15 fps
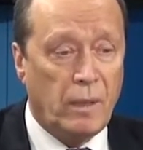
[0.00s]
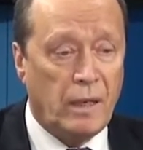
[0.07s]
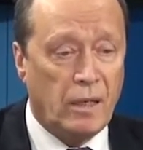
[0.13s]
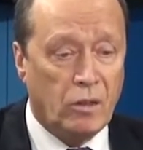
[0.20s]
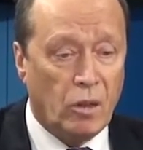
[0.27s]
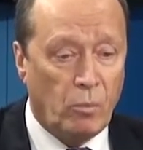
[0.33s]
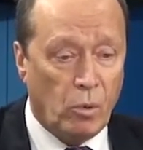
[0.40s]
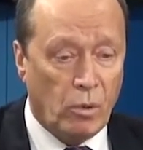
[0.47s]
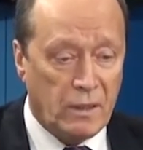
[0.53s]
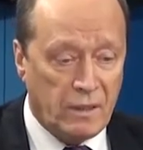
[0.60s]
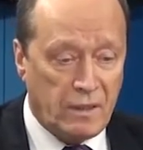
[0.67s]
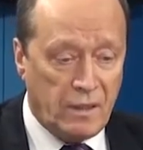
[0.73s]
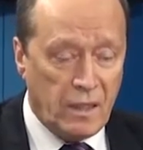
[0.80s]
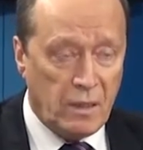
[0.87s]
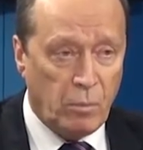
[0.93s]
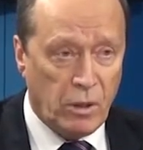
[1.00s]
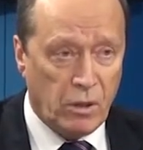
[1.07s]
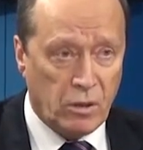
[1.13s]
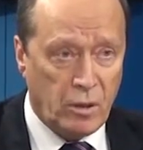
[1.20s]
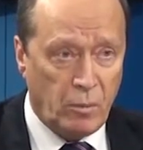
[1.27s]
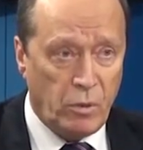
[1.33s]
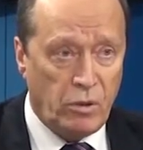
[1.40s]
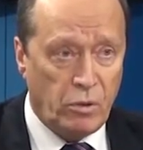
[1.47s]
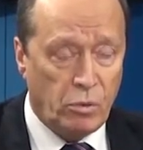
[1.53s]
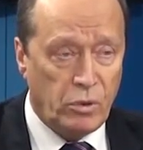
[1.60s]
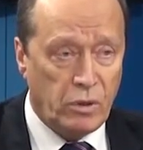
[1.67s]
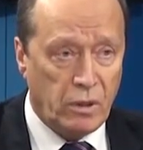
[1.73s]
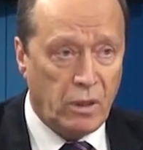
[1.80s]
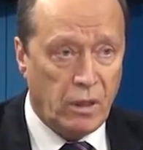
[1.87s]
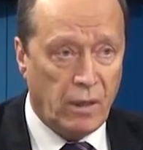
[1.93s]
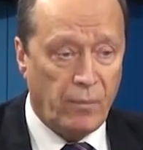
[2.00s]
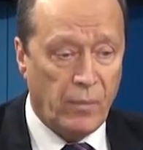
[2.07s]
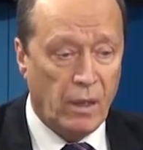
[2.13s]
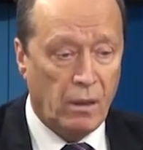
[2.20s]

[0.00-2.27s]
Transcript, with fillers: Поэтому здесь мы должны объединить усилия.